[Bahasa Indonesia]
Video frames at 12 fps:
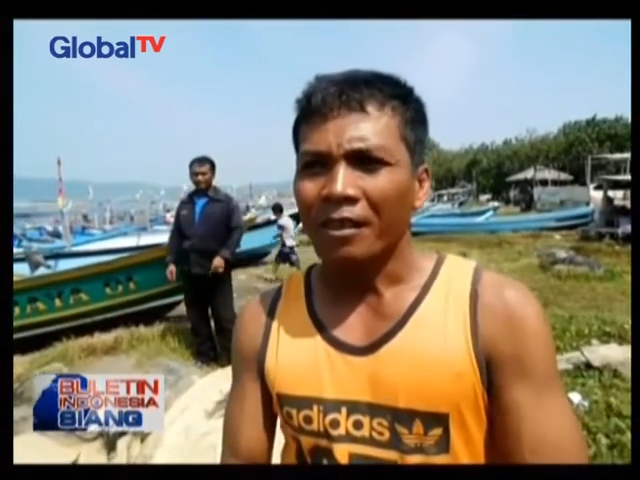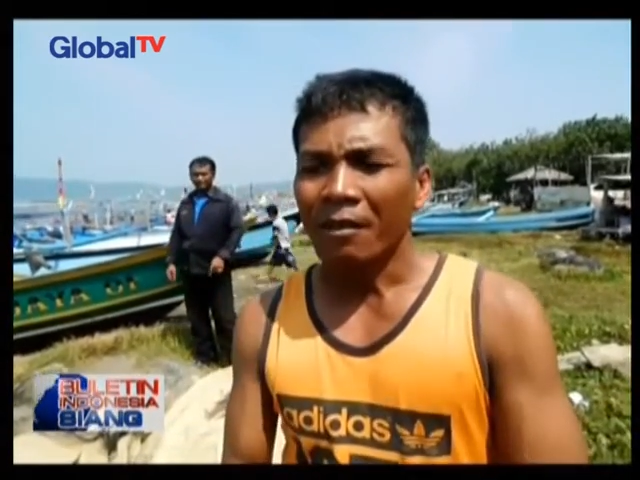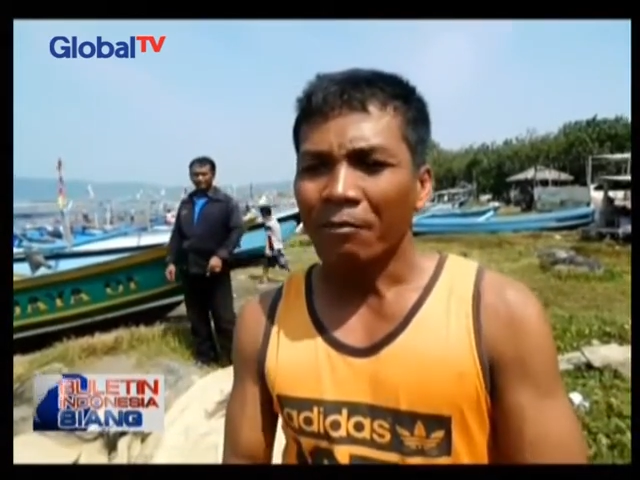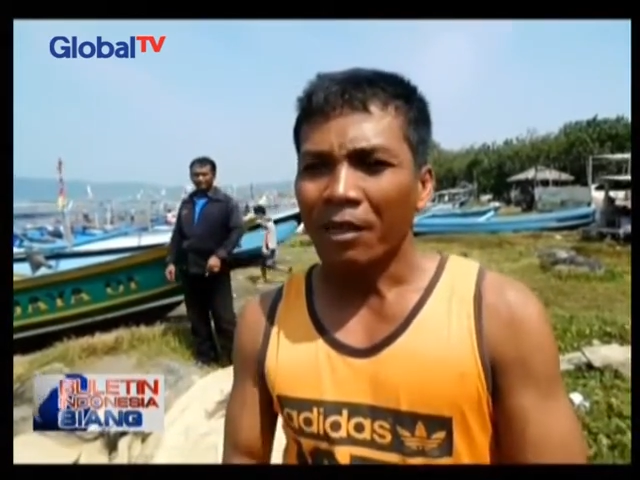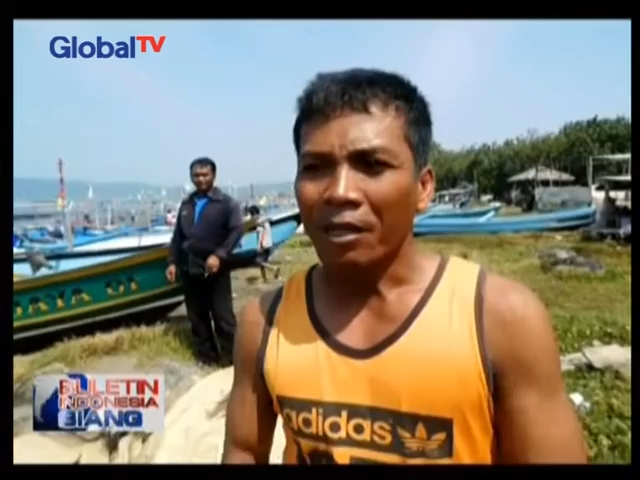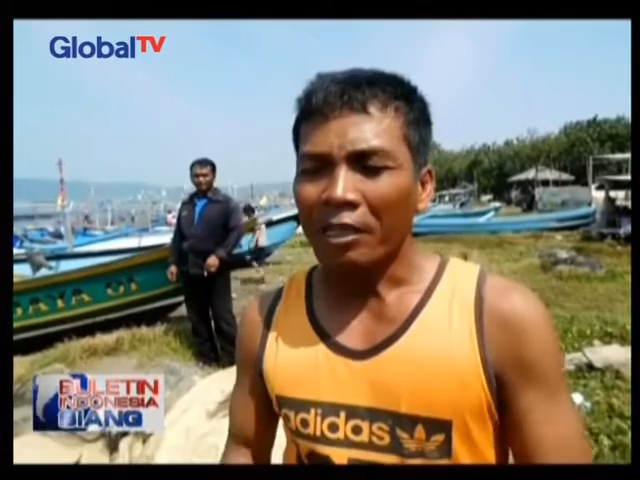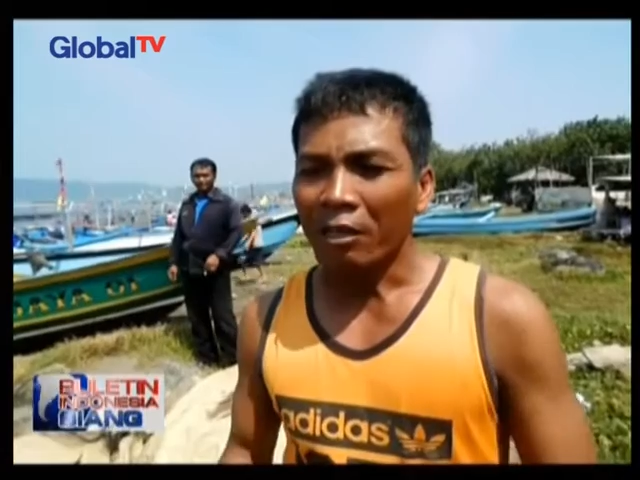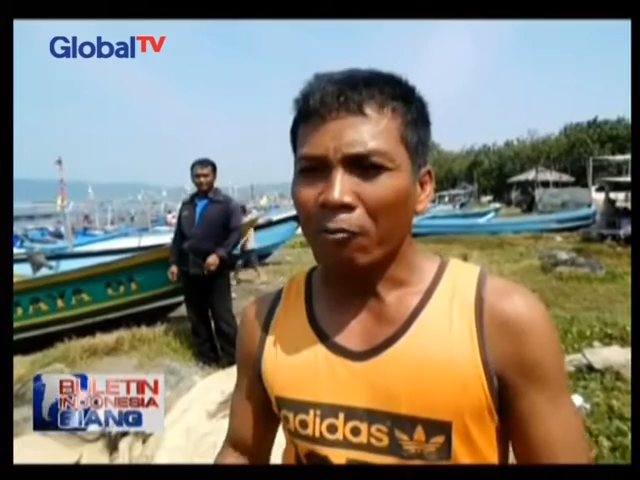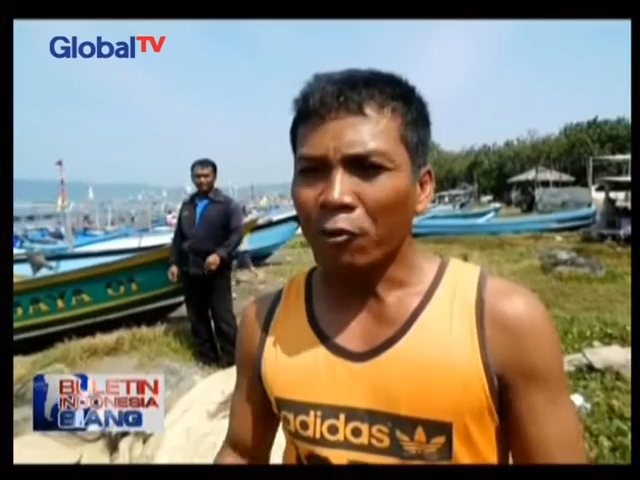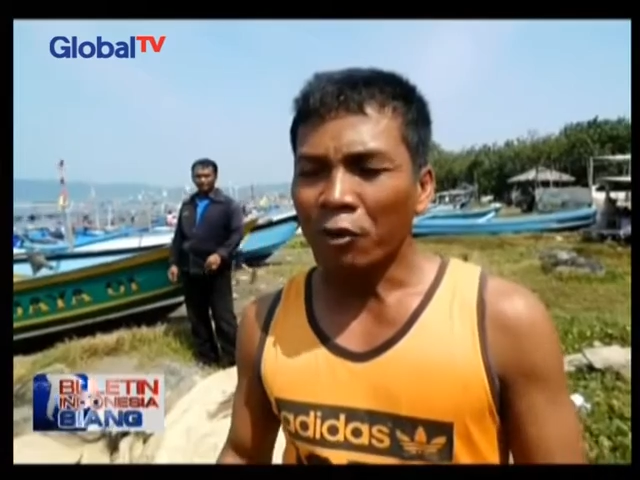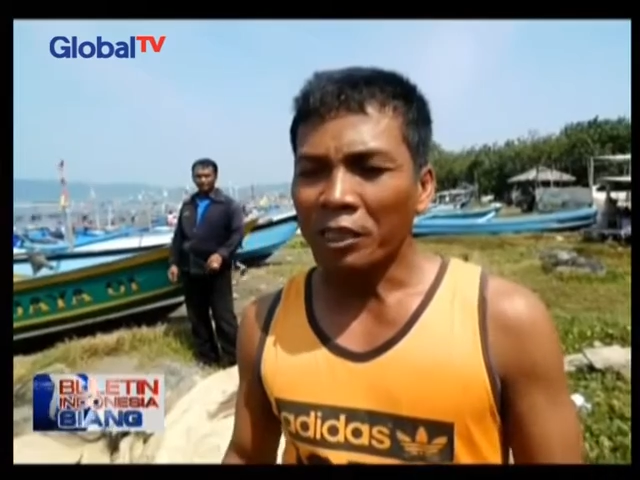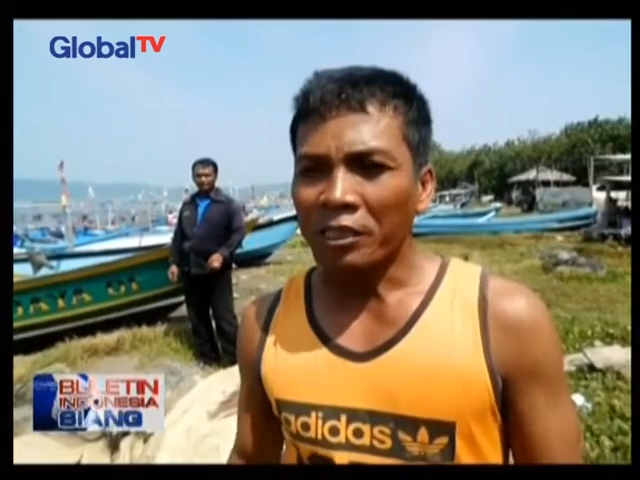apa kayak
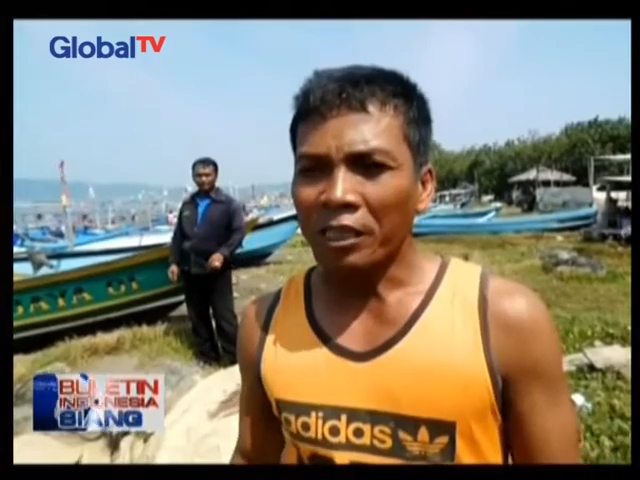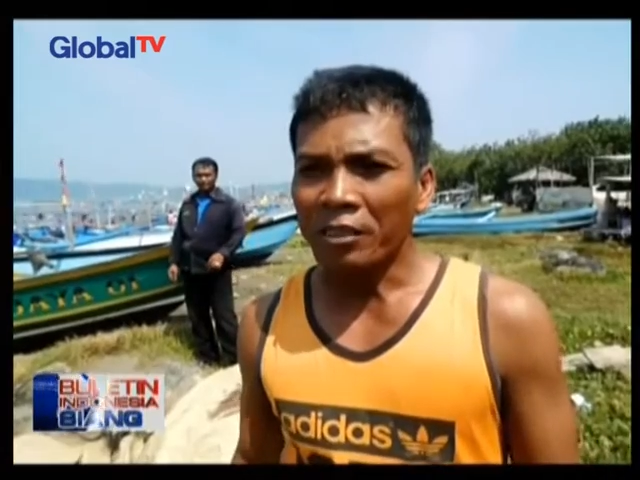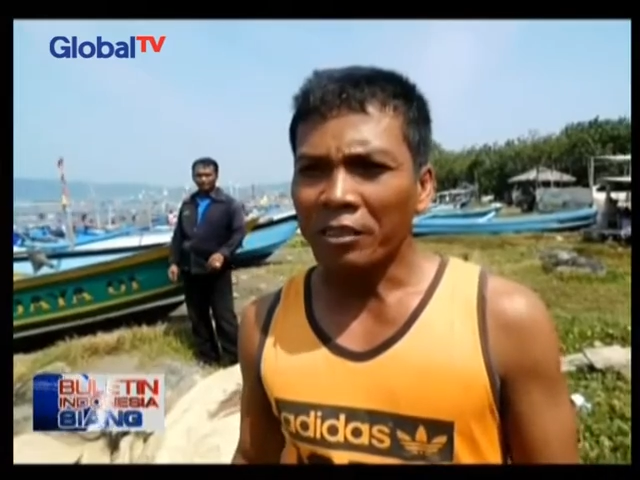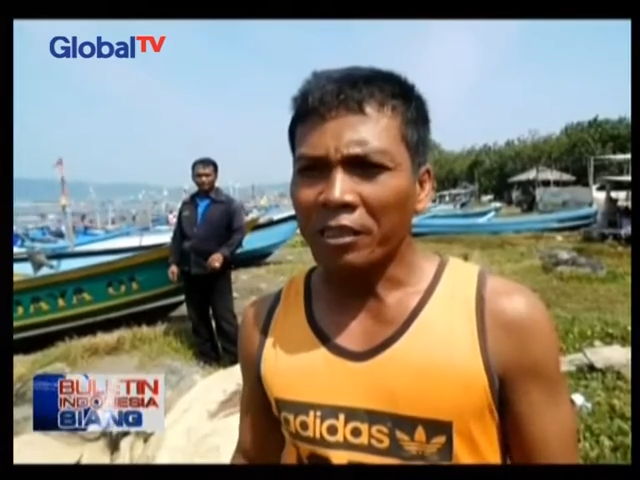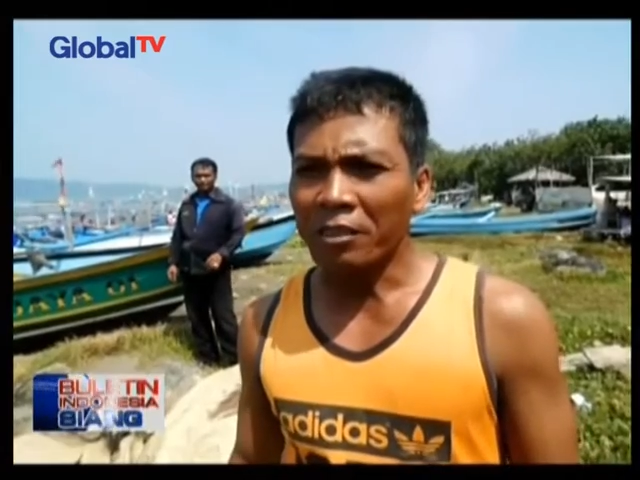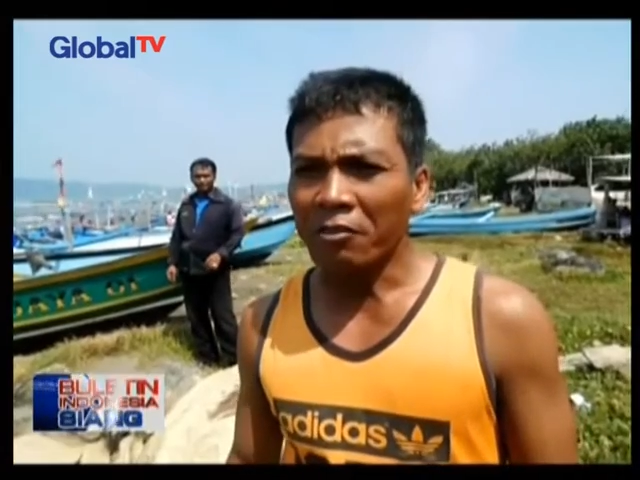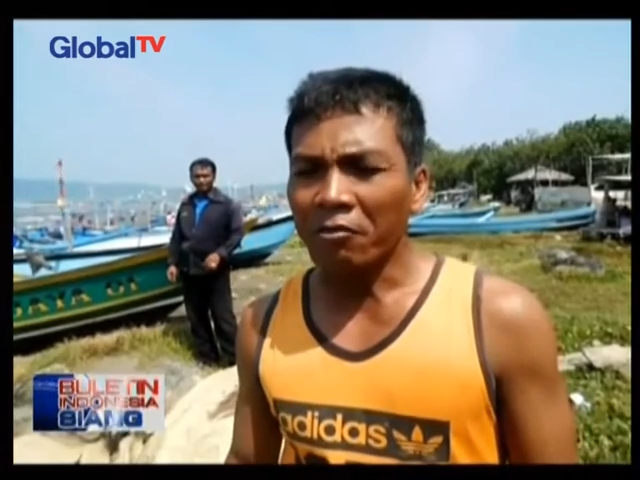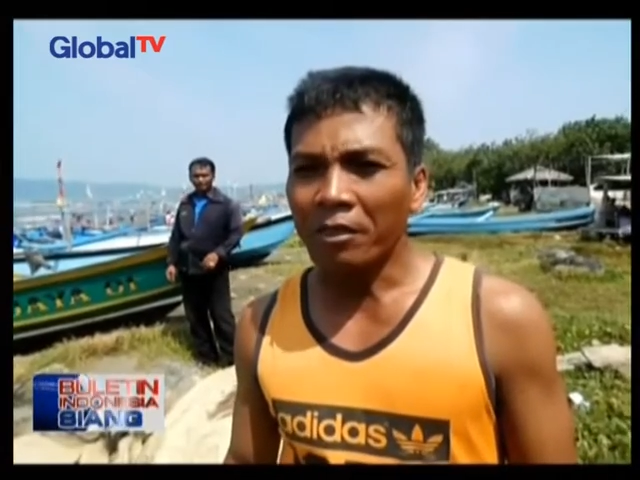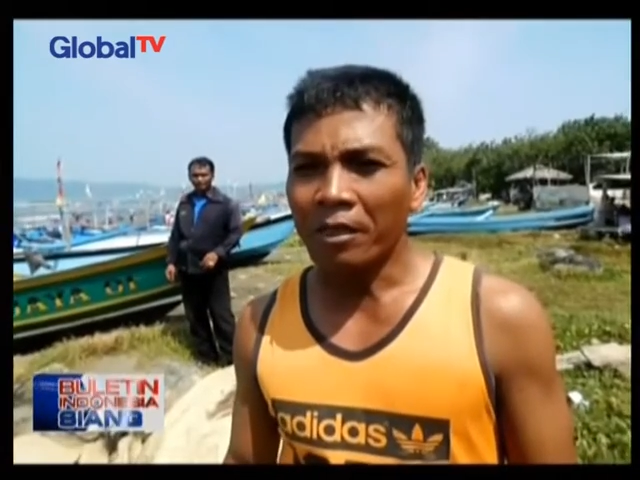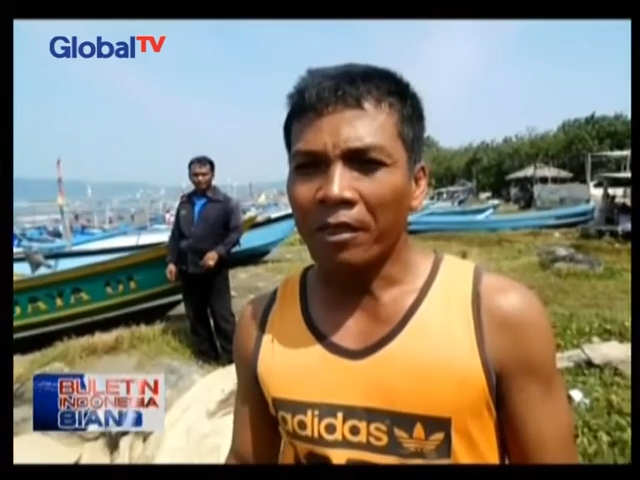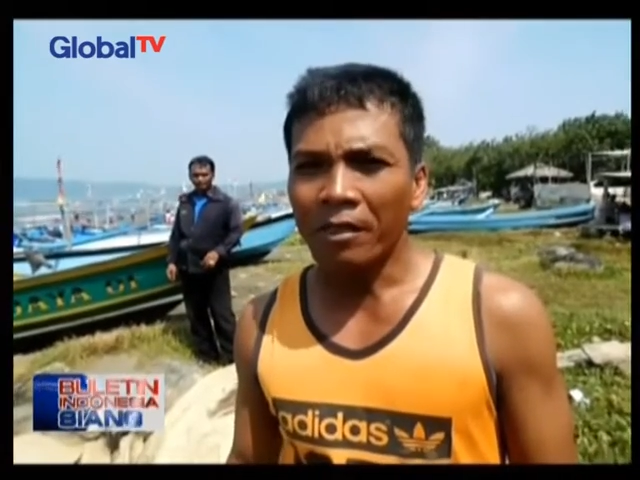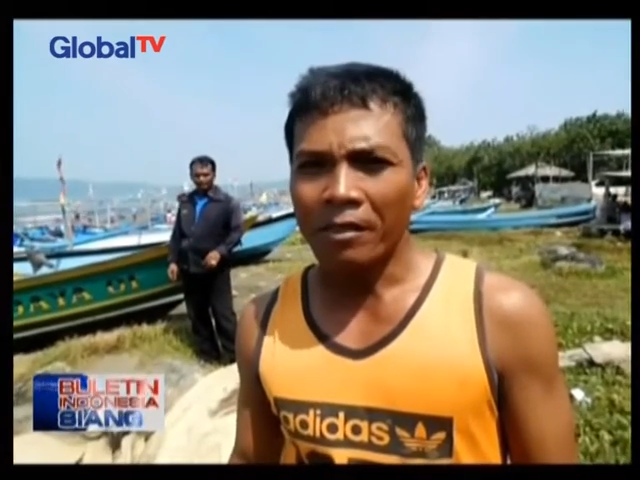komunitasnya itu
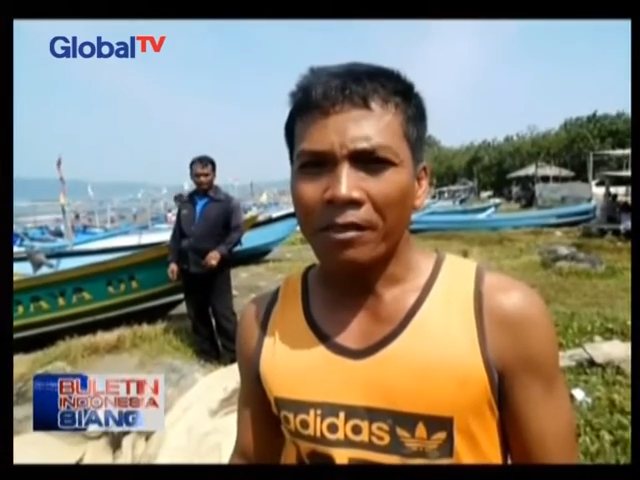ya